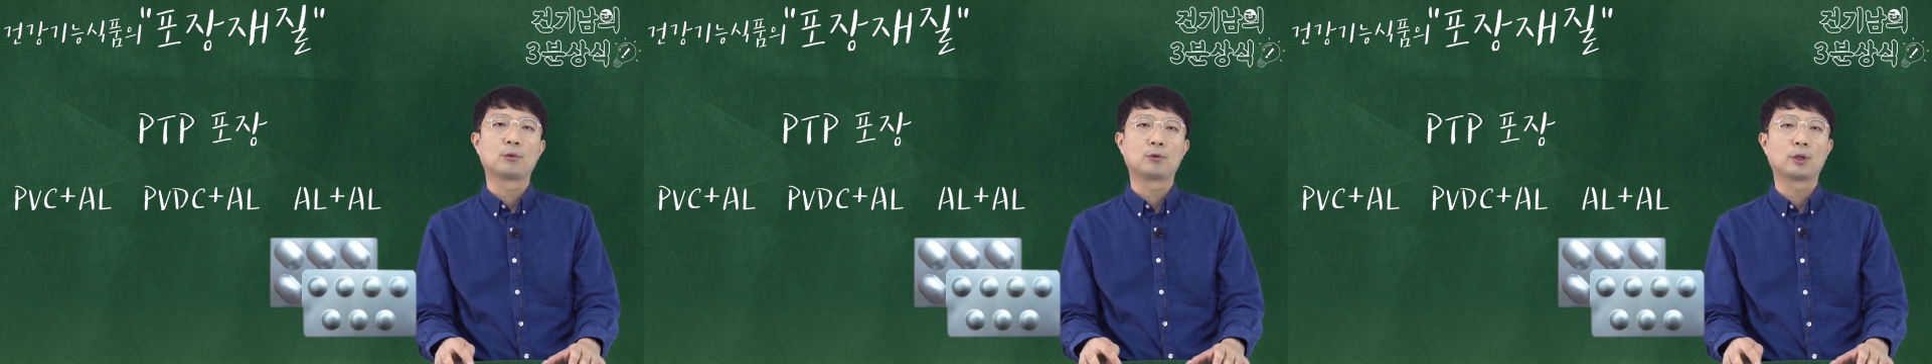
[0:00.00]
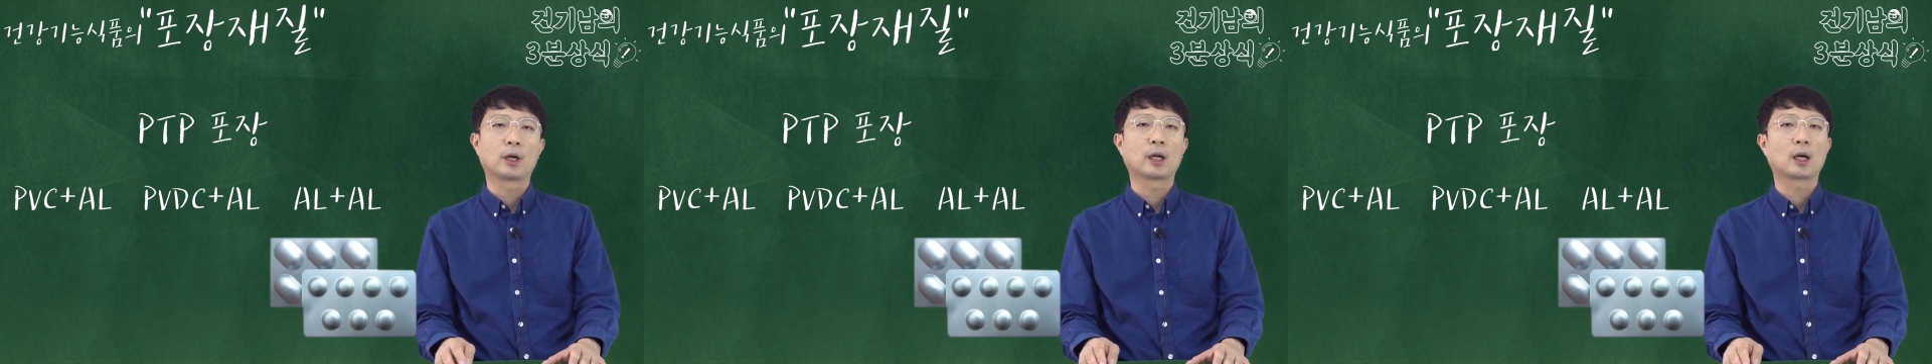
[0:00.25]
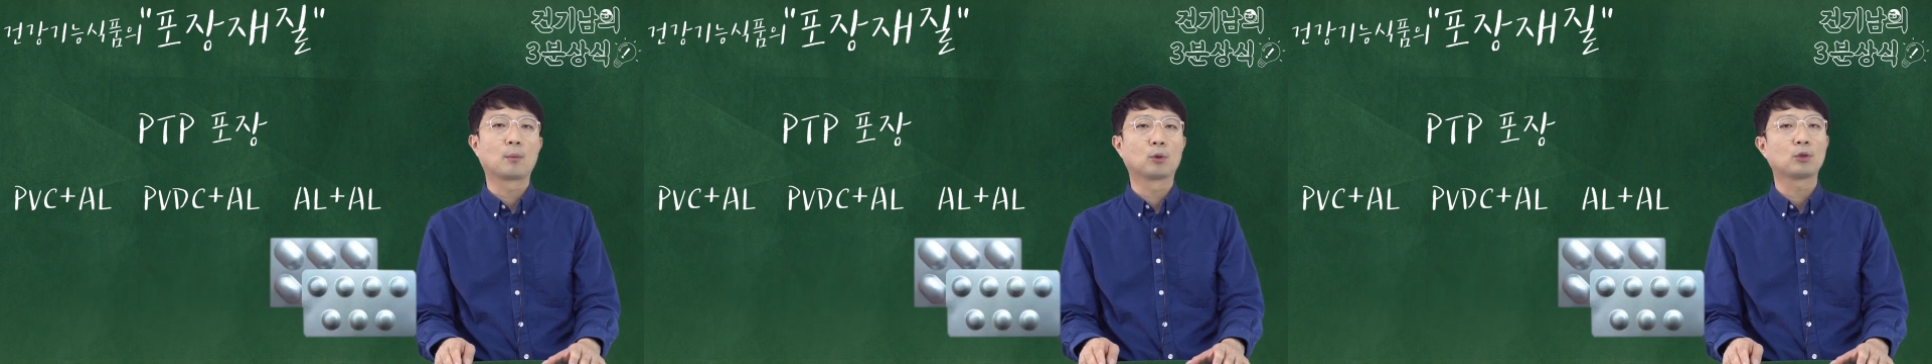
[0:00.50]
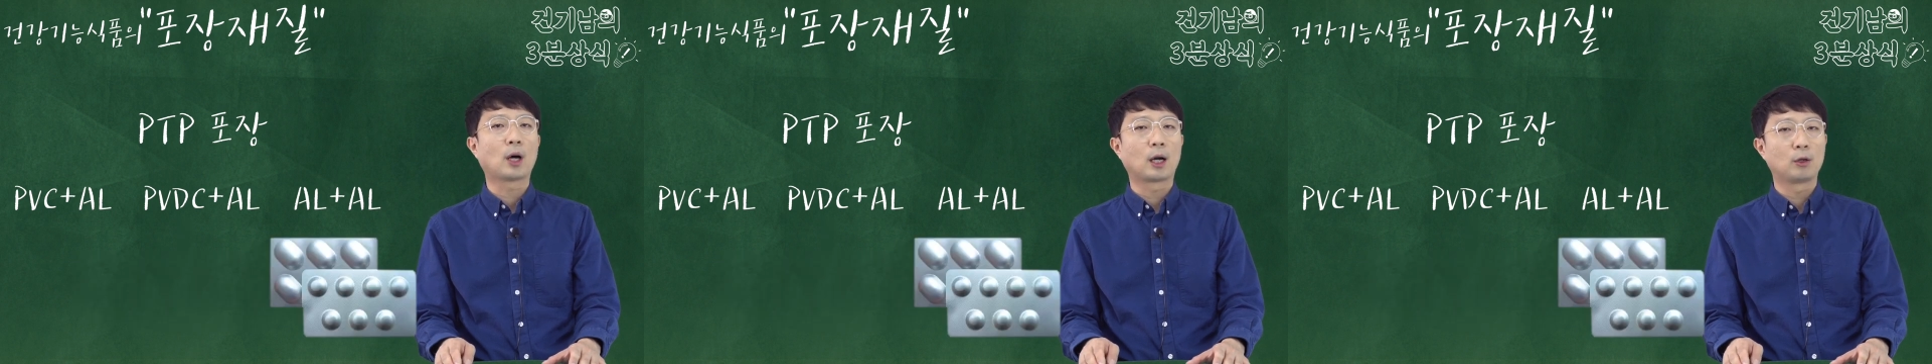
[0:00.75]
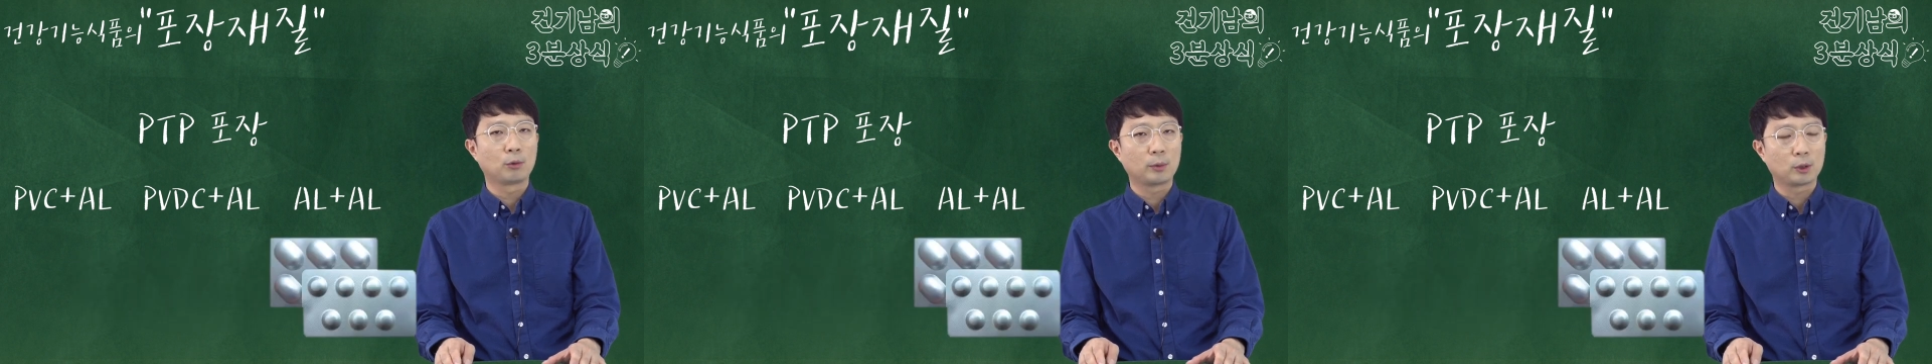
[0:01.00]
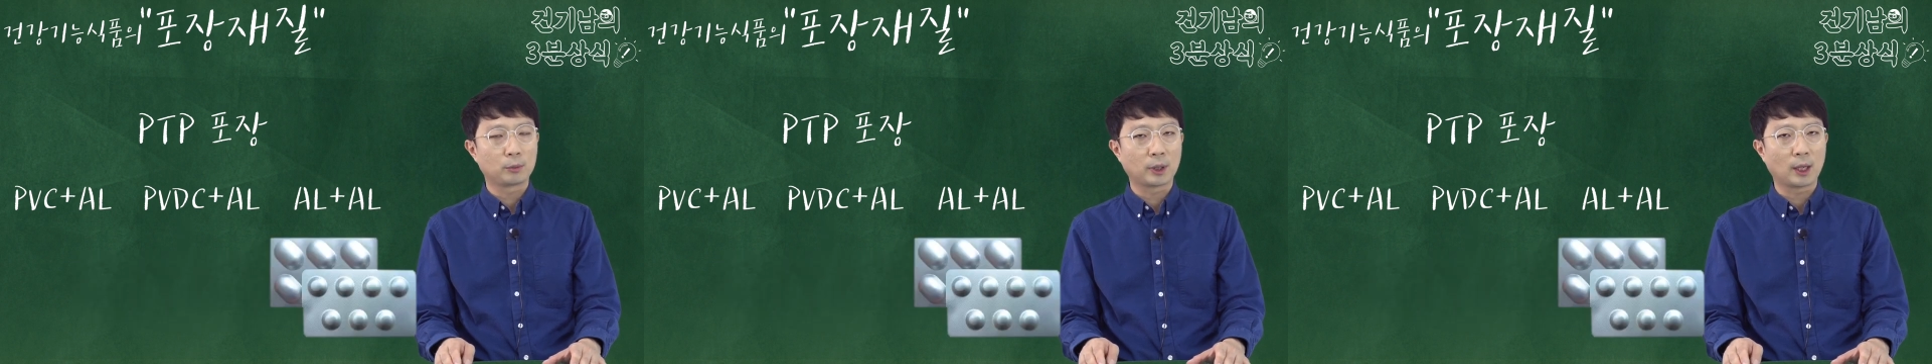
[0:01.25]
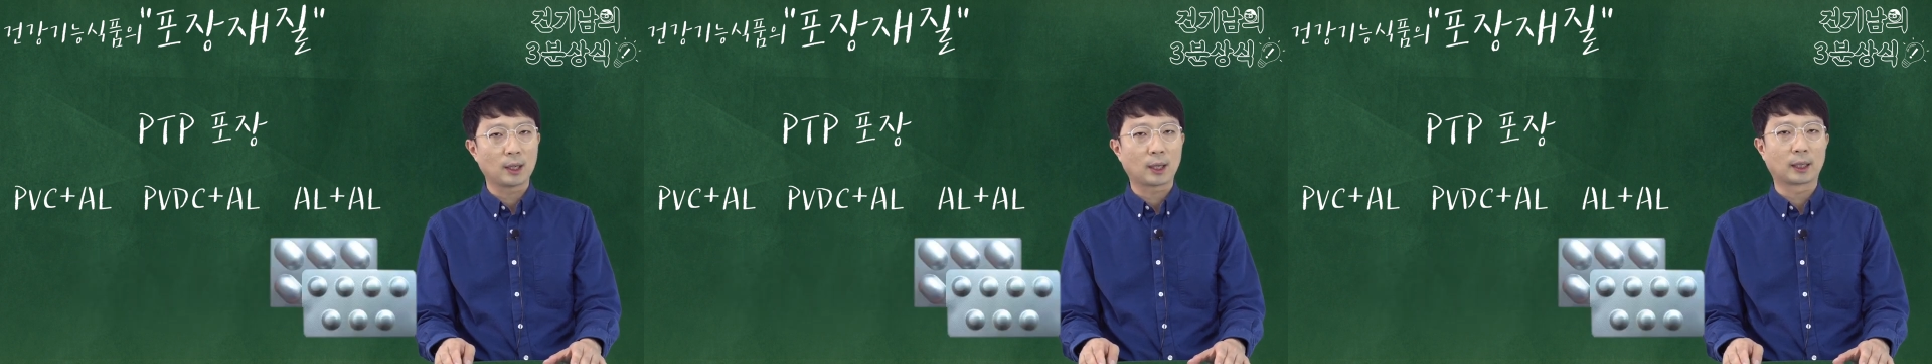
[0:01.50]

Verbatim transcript: 위아래가 모두 알루미늄이라